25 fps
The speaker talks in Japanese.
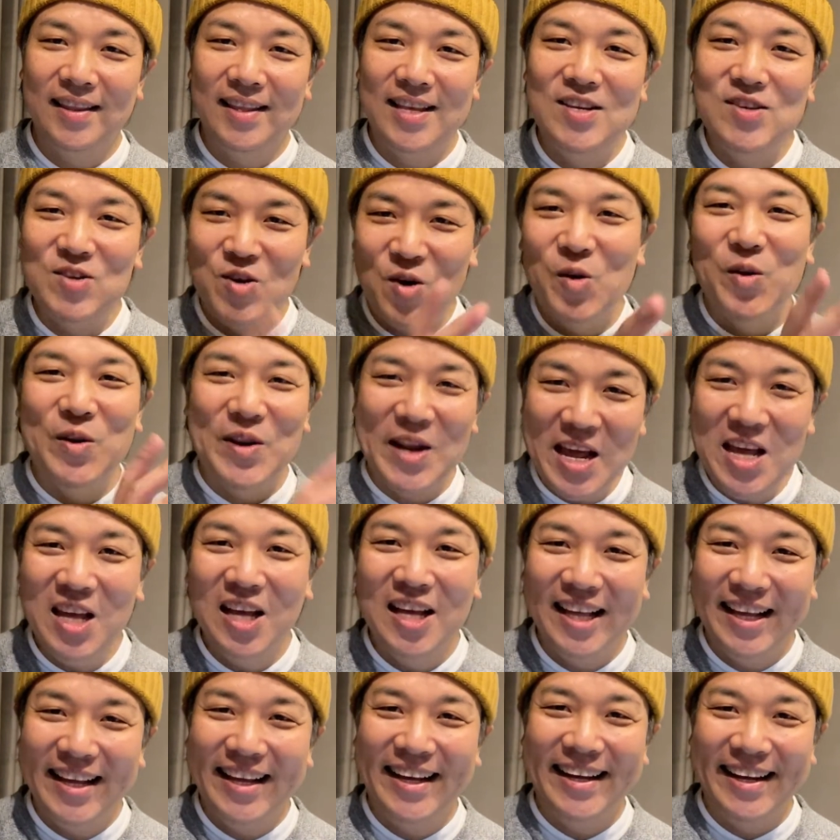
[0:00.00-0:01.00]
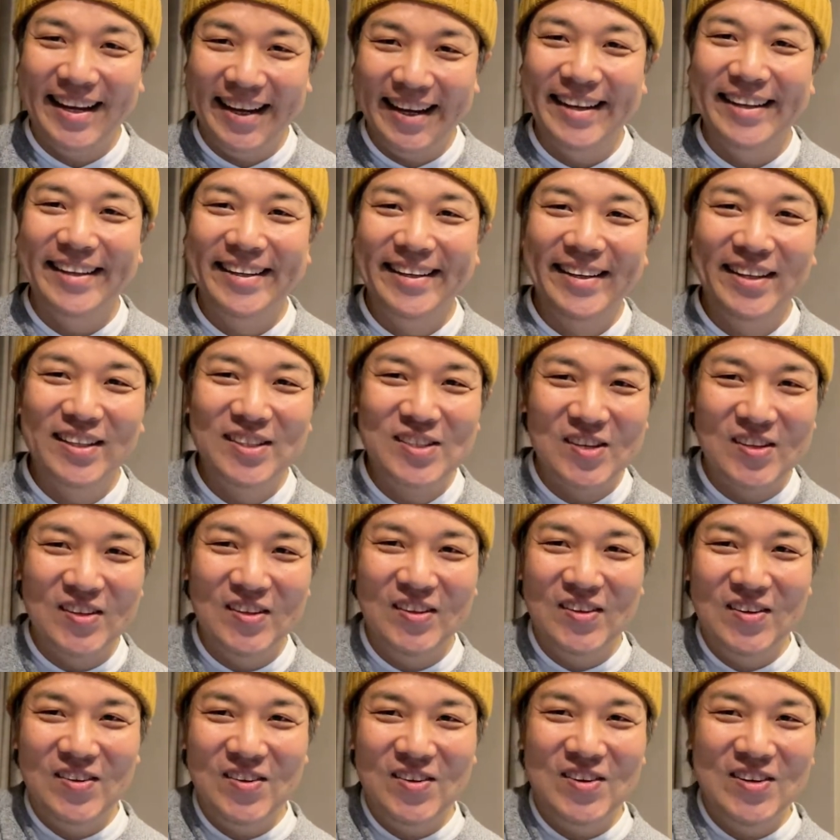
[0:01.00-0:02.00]
ていう本ね。はい。ちょっ
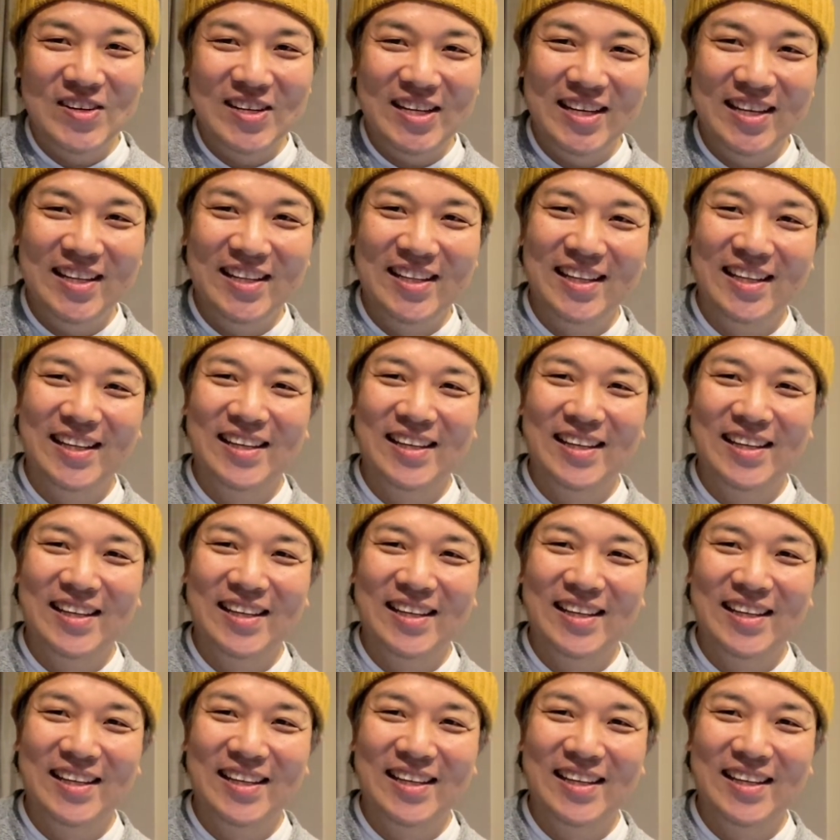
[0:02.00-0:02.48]
とここに